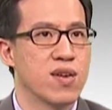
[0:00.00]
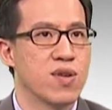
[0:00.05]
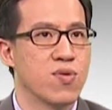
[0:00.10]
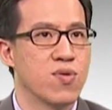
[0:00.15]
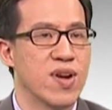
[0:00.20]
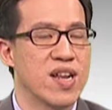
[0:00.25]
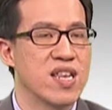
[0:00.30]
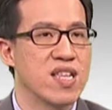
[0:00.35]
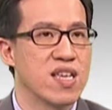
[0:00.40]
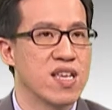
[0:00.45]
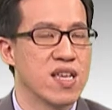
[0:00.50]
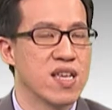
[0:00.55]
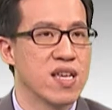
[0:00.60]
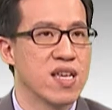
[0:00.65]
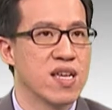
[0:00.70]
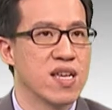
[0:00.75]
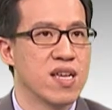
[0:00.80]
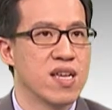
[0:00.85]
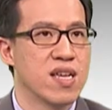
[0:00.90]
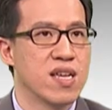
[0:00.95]
软体
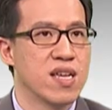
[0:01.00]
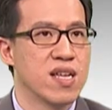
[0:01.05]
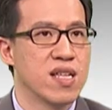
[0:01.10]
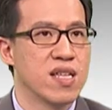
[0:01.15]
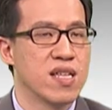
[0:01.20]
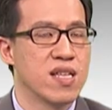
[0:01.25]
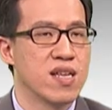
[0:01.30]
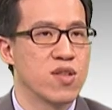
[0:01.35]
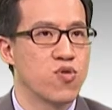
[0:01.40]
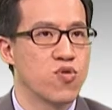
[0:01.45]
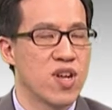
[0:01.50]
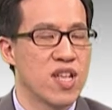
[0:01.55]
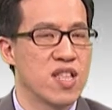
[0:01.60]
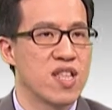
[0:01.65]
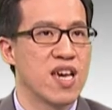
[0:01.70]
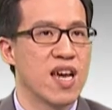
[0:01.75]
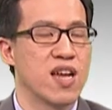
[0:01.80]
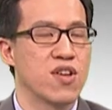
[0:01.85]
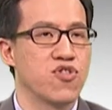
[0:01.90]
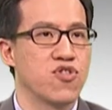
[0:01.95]
的专
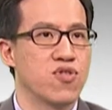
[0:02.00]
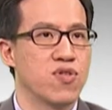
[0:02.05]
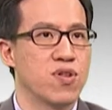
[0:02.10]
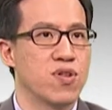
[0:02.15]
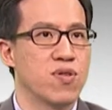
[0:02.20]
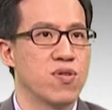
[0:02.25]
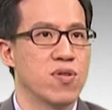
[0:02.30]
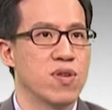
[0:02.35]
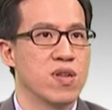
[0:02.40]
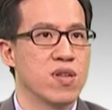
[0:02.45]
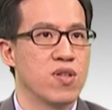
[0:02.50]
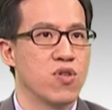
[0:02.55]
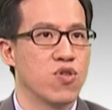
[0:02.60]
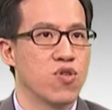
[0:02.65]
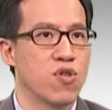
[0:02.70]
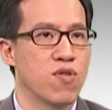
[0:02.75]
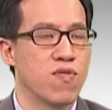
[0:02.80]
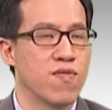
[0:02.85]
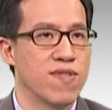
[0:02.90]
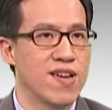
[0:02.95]
家的时候，你
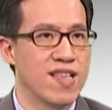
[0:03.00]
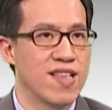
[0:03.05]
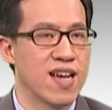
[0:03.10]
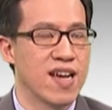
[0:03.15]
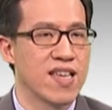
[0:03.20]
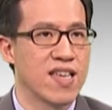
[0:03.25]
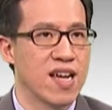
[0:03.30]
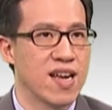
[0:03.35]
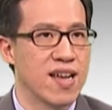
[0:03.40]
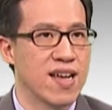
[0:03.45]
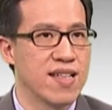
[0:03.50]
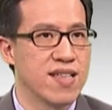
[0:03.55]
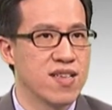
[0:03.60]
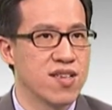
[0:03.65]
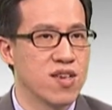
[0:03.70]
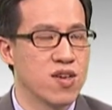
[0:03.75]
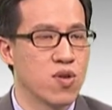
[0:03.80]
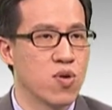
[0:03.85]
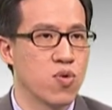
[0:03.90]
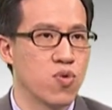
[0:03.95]
就非常仰赖这
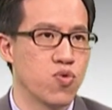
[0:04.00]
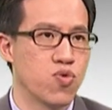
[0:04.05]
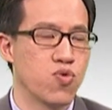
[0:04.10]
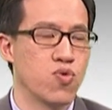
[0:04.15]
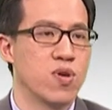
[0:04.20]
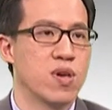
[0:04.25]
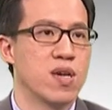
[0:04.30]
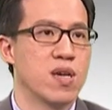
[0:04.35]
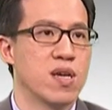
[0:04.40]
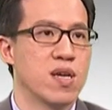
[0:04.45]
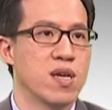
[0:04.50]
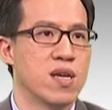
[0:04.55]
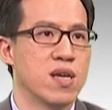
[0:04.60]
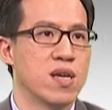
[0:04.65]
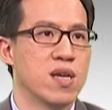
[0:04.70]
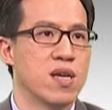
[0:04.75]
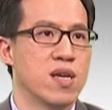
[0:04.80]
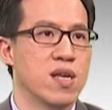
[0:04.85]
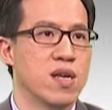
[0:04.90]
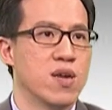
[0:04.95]
些工具。
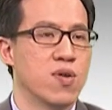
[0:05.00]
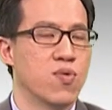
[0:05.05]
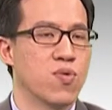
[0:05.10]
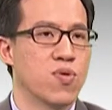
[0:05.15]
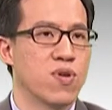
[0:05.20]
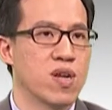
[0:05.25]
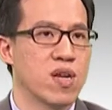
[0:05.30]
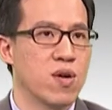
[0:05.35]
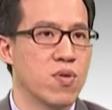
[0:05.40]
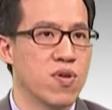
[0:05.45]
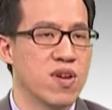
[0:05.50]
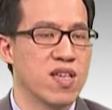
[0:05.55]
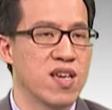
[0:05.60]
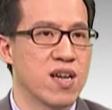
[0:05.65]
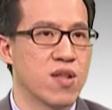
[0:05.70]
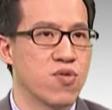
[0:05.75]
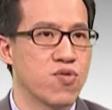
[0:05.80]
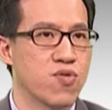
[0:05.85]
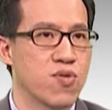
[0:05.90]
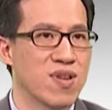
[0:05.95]
如果各位想
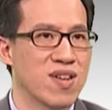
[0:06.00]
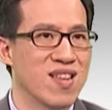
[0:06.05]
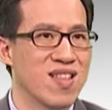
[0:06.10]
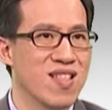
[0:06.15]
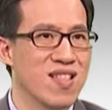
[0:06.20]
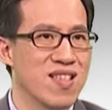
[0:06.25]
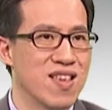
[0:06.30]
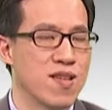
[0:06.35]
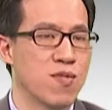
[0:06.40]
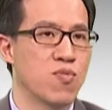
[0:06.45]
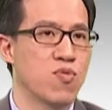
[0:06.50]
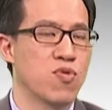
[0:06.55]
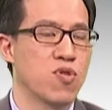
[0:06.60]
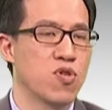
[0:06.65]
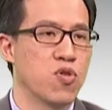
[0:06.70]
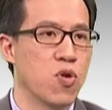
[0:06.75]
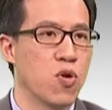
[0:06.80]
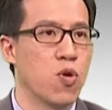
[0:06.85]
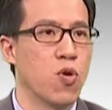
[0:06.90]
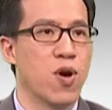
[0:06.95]
做更进一步的
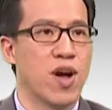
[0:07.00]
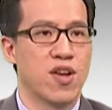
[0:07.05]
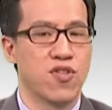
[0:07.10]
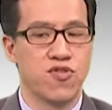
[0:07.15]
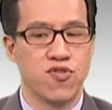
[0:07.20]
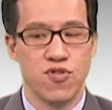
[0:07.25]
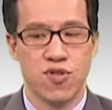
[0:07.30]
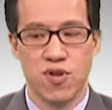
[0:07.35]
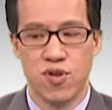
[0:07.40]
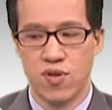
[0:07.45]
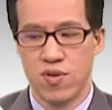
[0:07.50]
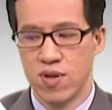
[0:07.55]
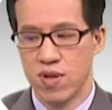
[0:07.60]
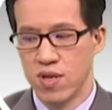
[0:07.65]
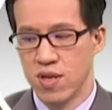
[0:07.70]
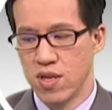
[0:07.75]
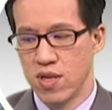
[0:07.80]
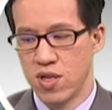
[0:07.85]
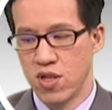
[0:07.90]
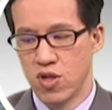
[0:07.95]
优化的时候，
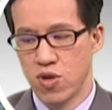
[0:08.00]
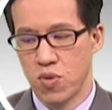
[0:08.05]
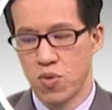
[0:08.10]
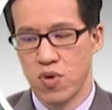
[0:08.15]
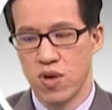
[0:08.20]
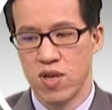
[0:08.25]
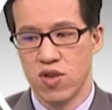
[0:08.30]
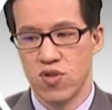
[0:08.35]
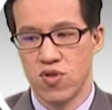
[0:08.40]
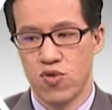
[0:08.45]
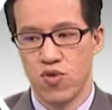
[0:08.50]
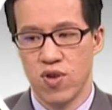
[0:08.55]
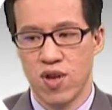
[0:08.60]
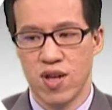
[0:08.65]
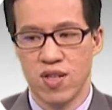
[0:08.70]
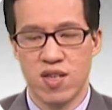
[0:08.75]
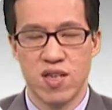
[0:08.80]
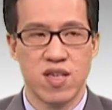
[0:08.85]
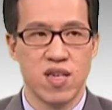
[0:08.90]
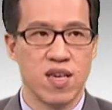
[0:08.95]
你就会需要
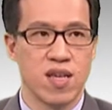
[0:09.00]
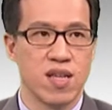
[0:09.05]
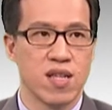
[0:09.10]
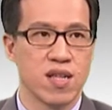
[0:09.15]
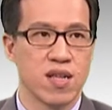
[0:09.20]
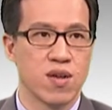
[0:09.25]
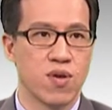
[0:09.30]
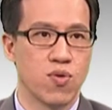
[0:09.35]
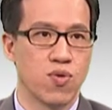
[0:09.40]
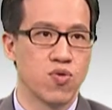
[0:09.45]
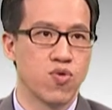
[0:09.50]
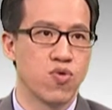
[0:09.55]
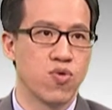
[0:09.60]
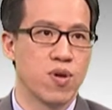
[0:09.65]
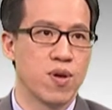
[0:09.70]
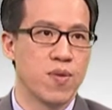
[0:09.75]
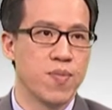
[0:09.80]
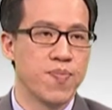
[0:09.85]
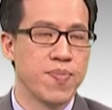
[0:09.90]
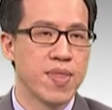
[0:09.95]
这些工具。
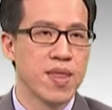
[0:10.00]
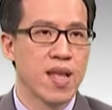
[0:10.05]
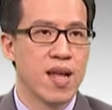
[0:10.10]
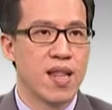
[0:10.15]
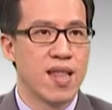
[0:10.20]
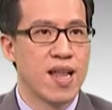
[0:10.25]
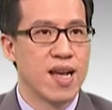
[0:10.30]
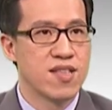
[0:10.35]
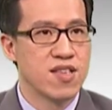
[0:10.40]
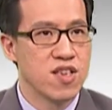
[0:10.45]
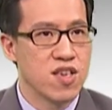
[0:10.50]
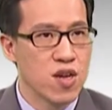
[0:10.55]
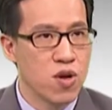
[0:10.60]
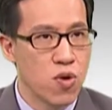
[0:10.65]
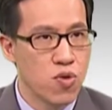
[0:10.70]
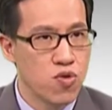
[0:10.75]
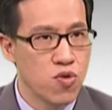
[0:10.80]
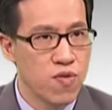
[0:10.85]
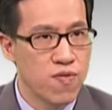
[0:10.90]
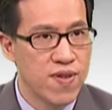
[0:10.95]
那这些
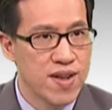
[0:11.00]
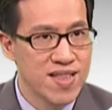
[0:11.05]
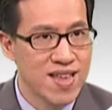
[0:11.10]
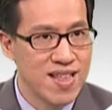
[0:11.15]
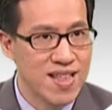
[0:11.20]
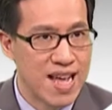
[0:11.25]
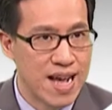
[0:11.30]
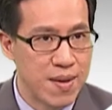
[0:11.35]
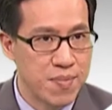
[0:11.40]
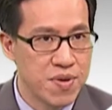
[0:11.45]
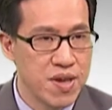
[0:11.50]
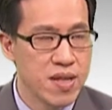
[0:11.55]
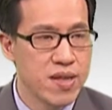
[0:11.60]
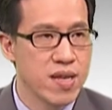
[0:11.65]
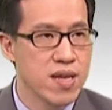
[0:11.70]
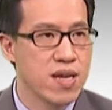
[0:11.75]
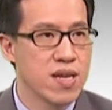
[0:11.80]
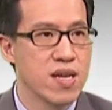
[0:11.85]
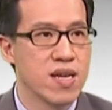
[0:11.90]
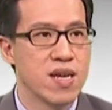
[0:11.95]
工具放在哪边
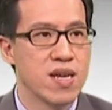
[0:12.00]
呢？